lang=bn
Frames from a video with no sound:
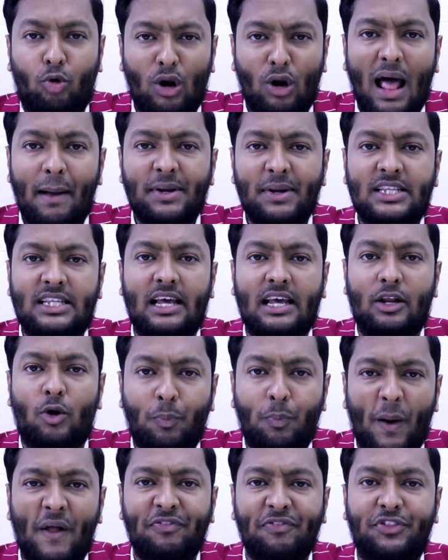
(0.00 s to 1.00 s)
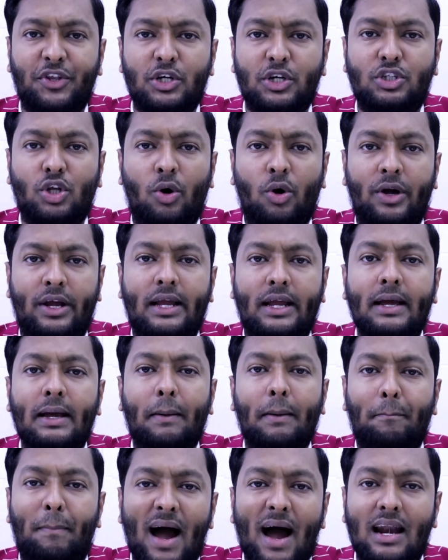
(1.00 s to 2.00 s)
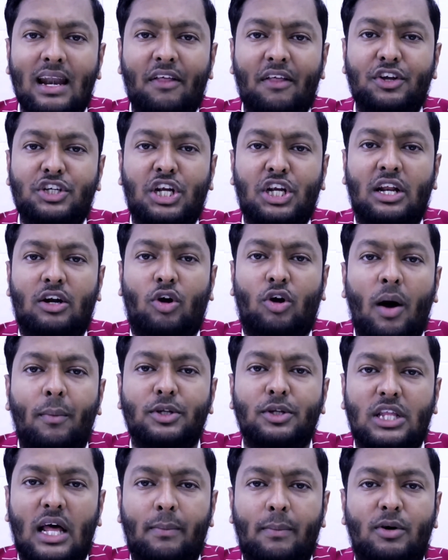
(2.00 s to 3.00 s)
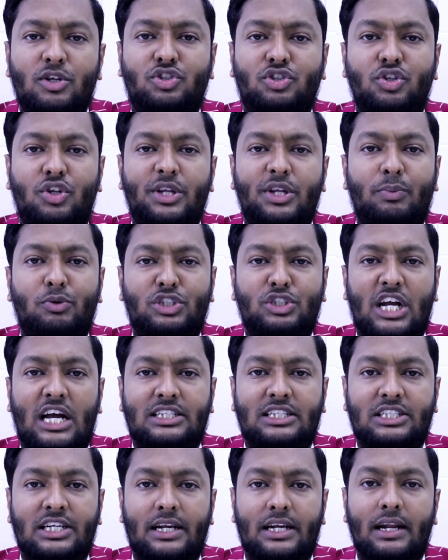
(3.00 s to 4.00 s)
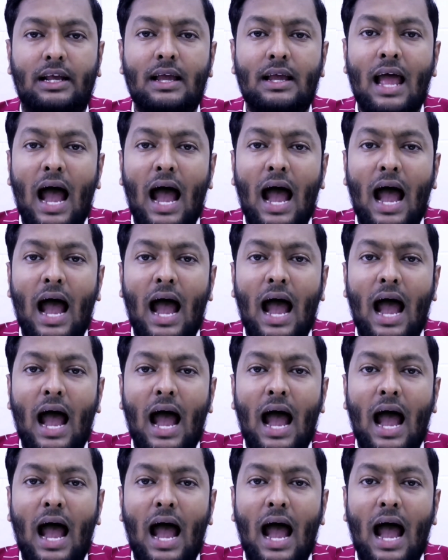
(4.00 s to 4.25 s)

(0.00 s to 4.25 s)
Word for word: গোলামিতে রূপান্তরিত হয়ে বাংলাদেশের ক্ষমতার মসনদে বসে আছেন